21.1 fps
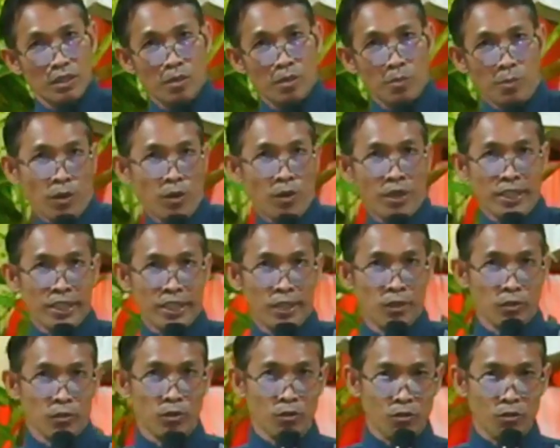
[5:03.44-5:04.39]
Pero ang
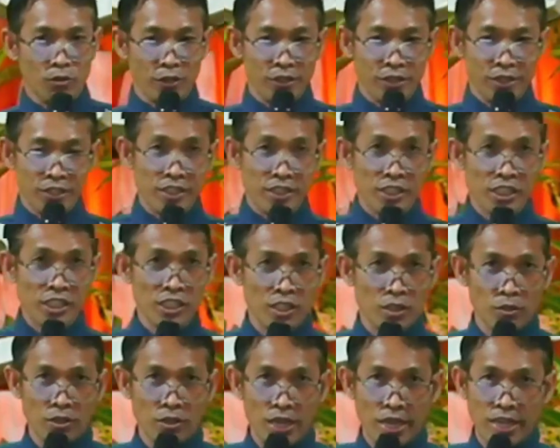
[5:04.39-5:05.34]
tinutukoy ni Jesus
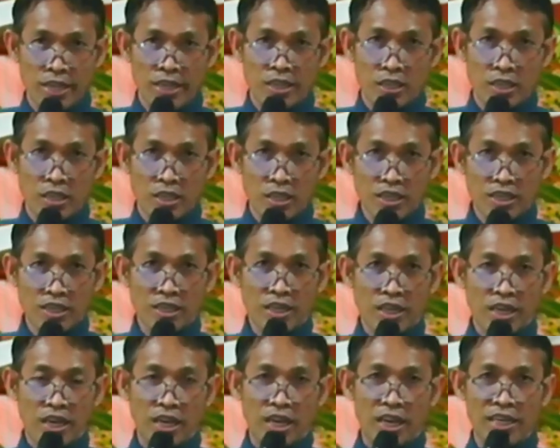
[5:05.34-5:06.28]
dito ay
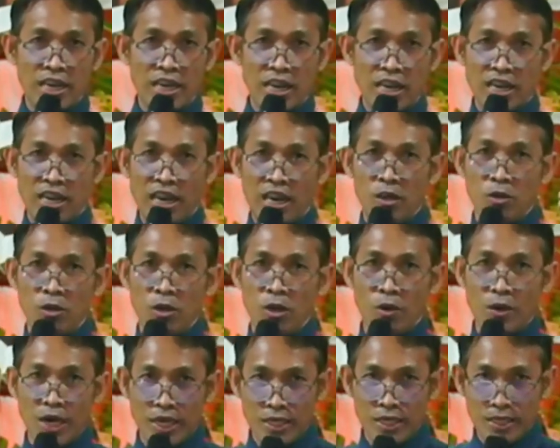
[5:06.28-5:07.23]
ang kanilang
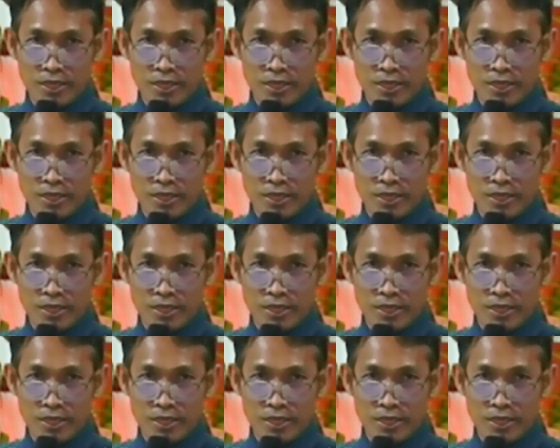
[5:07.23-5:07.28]
kaluluwa,